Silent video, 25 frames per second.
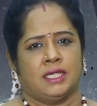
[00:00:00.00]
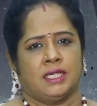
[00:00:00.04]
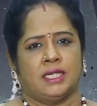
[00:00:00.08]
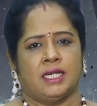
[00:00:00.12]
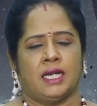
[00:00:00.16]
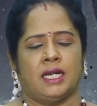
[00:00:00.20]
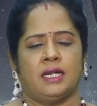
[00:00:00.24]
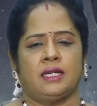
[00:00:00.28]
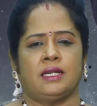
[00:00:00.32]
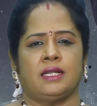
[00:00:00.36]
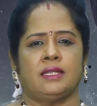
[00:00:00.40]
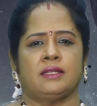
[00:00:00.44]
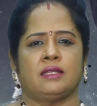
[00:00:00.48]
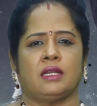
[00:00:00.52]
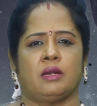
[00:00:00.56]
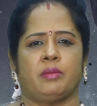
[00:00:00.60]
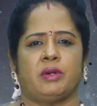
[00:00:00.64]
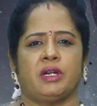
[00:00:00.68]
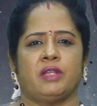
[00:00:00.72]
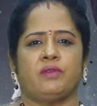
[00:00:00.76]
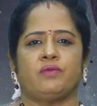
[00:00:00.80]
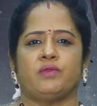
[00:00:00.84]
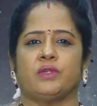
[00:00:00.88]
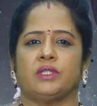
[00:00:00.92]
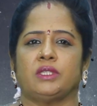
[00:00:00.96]
గంటల
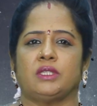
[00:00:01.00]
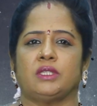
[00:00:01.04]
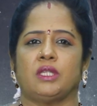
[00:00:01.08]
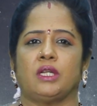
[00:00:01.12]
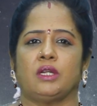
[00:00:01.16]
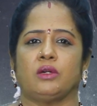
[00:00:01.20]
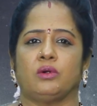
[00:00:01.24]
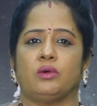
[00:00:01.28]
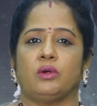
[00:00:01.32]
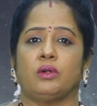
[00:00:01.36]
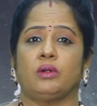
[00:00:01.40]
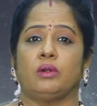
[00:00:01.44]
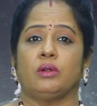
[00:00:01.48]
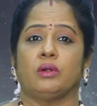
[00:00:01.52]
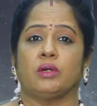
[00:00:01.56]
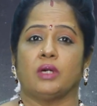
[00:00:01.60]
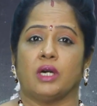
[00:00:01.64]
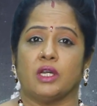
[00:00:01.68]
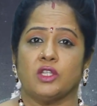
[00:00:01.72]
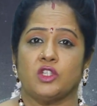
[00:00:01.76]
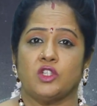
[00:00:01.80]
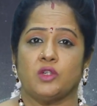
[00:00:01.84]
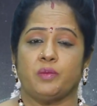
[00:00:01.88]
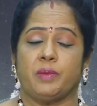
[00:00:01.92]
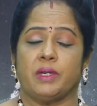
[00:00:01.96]
తరబడి వందల కోట్లు
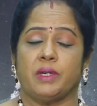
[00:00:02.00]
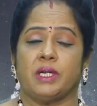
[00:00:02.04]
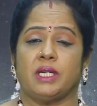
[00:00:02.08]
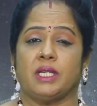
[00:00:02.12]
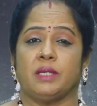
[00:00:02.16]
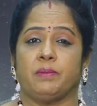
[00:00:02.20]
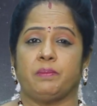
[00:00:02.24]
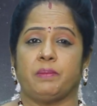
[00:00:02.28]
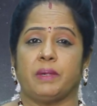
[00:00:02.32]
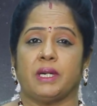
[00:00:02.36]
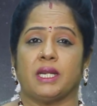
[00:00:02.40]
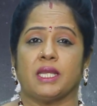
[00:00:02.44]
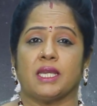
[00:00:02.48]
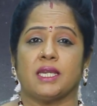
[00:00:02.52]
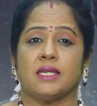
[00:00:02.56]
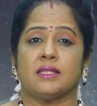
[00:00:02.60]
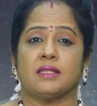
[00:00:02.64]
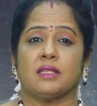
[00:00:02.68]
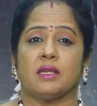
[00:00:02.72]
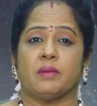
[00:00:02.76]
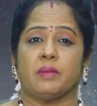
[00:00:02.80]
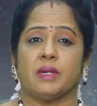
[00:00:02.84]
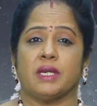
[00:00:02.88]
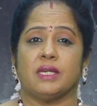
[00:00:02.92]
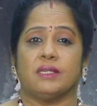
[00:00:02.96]
ఖర్చు పెట్టి ఇప్పటికే
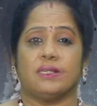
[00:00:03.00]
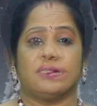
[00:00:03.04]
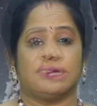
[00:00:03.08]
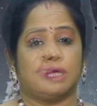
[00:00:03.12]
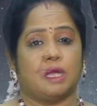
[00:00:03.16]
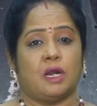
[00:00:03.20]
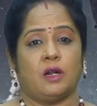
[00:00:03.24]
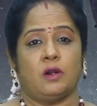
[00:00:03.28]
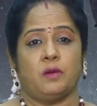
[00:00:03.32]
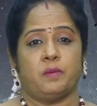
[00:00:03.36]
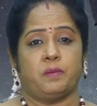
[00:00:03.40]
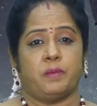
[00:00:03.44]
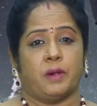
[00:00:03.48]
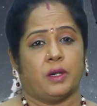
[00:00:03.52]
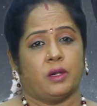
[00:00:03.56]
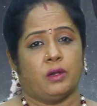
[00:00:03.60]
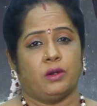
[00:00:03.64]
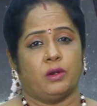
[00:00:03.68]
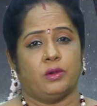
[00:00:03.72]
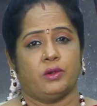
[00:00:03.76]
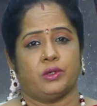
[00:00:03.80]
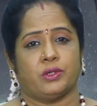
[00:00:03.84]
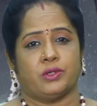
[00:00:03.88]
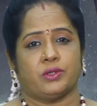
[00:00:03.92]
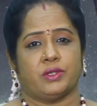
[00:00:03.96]
తమ తలలు
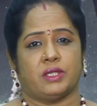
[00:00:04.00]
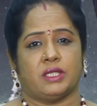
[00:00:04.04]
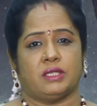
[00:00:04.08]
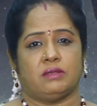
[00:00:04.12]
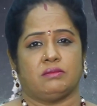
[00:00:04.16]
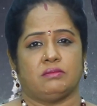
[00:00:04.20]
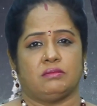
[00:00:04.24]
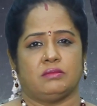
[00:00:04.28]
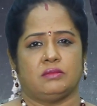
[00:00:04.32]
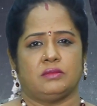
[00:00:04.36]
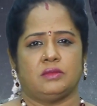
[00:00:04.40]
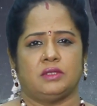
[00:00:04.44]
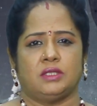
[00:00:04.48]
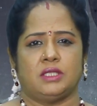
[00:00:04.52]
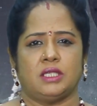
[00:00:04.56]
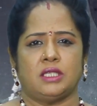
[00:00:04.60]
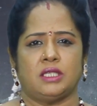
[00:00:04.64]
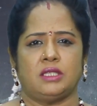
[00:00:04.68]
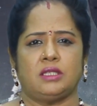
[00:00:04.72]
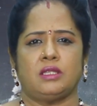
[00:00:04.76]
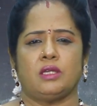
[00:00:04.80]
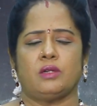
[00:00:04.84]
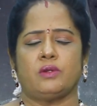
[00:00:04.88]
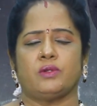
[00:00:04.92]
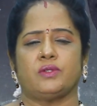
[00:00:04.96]
పగులుగొట్టుకుని
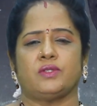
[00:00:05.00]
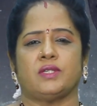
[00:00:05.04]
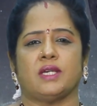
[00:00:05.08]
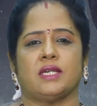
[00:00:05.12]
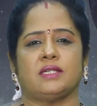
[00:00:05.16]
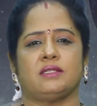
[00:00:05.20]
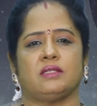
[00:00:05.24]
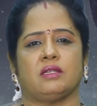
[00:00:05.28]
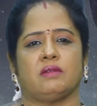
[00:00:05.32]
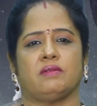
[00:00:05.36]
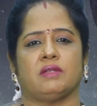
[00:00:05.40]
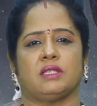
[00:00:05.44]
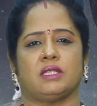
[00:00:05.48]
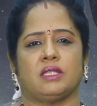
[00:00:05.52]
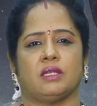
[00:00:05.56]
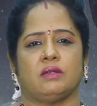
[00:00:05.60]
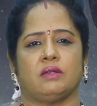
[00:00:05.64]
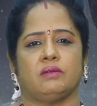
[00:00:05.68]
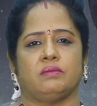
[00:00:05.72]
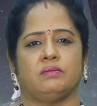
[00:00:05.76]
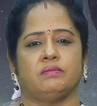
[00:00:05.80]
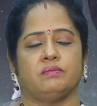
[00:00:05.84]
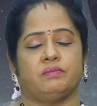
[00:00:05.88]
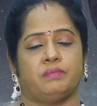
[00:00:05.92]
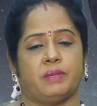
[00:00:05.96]
ఎందరో
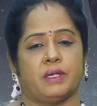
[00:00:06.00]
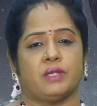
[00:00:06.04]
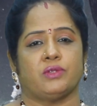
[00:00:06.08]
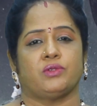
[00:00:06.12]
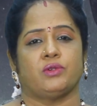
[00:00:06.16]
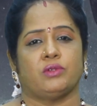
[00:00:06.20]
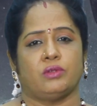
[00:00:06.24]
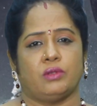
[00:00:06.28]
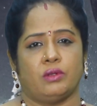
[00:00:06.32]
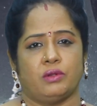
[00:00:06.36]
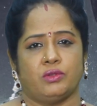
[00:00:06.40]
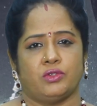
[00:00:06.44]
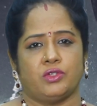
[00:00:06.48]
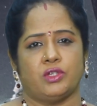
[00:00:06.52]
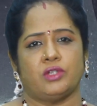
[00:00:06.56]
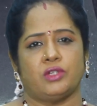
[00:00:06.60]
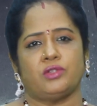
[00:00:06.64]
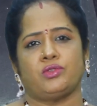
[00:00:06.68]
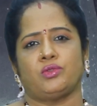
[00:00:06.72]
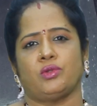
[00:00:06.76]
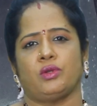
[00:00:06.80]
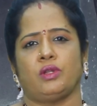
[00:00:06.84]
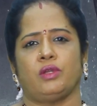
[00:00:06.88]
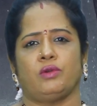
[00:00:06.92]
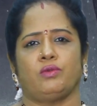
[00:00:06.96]
శాస్త్రవేత్తలు పరిశోధనలు
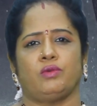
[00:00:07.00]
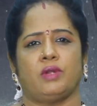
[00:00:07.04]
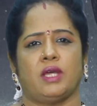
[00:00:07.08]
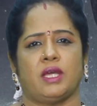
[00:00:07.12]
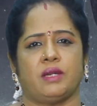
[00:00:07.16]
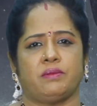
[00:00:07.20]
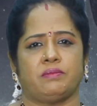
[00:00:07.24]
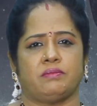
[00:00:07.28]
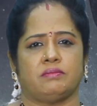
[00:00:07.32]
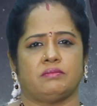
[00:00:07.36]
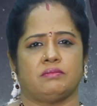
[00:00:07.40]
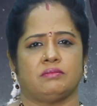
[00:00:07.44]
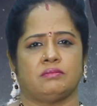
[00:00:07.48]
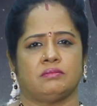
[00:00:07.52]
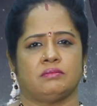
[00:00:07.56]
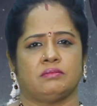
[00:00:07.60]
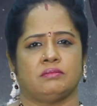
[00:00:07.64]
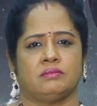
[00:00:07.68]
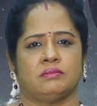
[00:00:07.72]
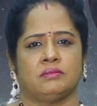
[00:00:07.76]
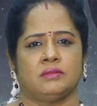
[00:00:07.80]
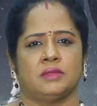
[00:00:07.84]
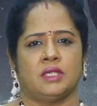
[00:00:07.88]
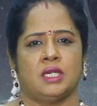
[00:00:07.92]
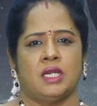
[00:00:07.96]
చేస్తూనే ఉన్నారు
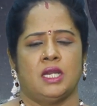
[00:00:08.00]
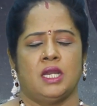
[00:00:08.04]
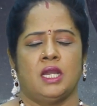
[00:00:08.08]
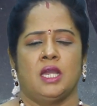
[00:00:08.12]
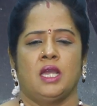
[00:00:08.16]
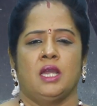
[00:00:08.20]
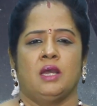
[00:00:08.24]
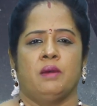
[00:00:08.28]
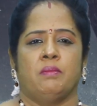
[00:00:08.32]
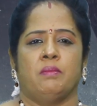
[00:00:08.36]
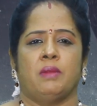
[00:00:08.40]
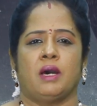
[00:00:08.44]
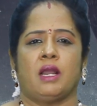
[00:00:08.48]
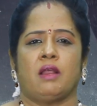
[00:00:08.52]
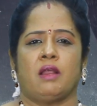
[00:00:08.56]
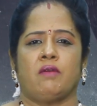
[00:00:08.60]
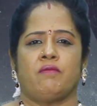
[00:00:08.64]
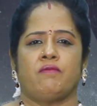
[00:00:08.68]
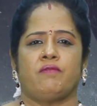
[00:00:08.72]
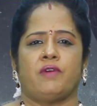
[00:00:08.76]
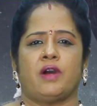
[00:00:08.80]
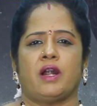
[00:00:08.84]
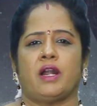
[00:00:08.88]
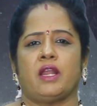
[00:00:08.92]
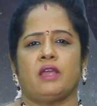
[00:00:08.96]
మనం
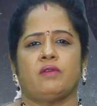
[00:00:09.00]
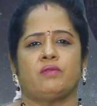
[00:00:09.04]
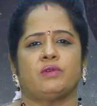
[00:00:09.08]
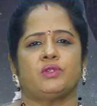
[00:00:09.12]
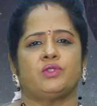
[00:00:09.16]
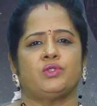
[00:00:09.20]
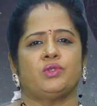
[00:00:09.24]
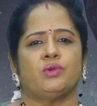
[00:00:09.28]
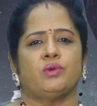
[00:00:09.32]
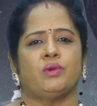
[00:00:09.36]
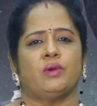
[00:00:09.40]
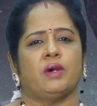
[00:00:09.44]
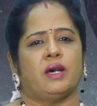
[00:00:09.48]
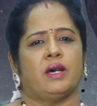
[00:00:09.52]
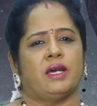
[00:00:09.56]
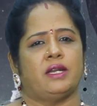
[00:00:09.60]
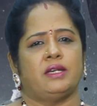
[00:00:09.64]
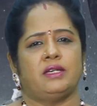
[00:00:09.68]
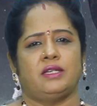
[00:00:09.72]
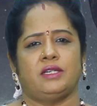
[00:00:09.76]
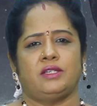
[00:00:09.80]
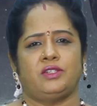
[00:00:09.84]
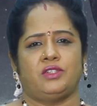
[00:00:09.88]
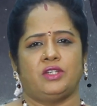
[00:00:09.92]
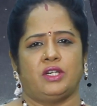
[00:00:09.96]
వాడే వస్తువులు
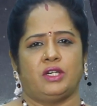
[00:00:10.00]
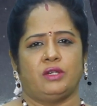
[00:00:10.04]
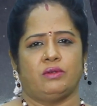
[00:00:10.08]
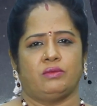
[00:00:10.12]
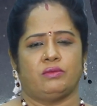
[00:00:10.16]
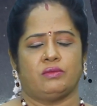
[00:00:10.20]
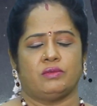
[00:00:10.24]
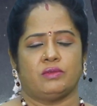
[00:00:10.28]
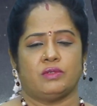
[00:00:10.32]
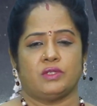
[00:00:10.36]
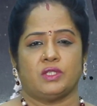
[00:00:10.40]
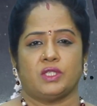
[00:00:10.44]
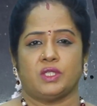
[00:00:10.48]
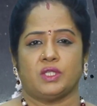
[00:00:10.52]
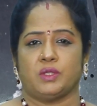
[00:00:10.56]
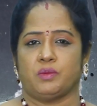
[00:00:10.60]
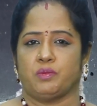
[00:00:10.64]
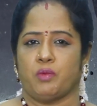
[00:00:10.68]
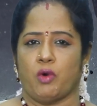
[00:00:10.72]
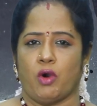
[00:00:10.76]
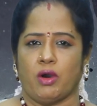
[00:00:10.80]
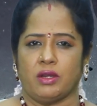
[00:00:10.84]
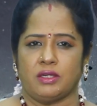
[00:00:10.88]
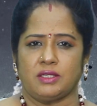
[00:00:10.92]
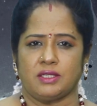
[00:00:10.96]
అన్నింటిలో
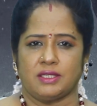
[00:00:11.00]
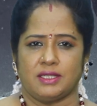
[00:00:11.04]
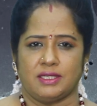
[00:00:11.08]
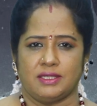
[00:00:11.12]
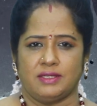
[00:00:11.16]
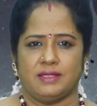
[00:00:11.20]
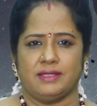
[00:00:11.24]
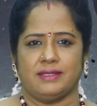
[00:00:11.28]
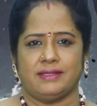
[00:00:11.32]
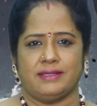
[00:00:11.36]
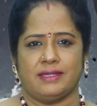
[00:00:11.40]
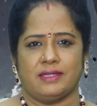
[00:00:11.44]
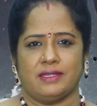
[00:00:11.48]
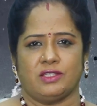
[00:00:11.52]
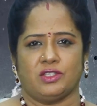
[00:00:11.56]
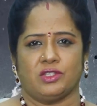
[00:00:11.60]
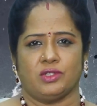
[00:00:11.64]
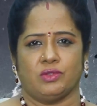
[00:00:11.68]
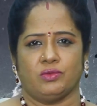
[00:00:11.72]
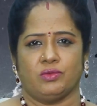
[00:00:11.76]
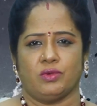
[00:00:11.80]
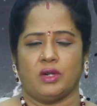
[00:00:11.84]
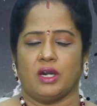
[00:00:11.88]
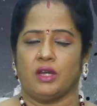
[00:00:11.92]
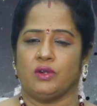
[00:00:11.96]
స్మార్ట్
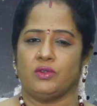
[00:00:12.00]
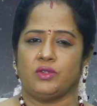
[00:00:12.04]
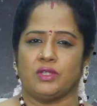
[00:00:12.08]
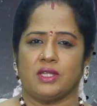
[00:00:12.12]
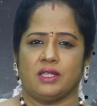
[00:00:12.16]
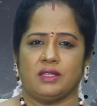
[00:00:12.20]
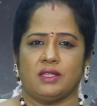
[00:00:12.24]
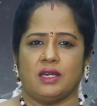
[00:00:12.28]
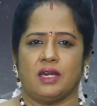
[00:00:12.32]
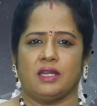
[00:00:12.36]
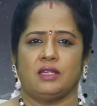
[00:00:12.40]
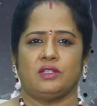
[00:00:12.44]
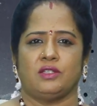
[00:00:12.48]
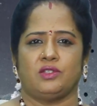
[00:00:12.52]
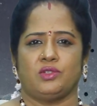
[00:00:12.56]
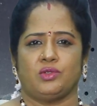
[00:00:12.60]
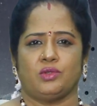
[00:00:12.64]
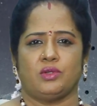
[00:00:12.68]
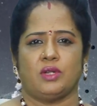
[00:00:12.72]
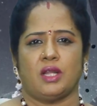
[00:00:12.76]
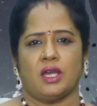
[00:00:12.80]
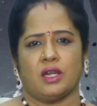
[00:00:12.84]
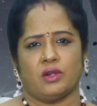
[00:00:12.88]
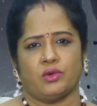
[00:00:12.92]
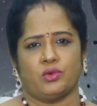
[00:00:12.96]
ఇంటెలిజెన్స్ను
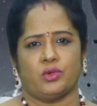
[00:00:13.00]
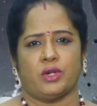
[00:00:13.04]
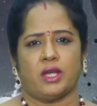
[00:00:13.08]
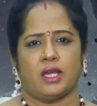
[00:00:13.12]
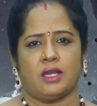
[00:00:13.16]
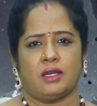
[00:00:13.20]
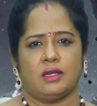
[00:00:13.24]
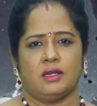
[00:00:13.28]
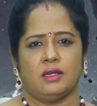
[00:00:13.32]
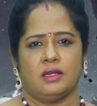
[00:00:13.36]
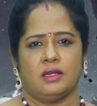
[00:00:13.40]
అనుసంధానిస్తున్నా కూడా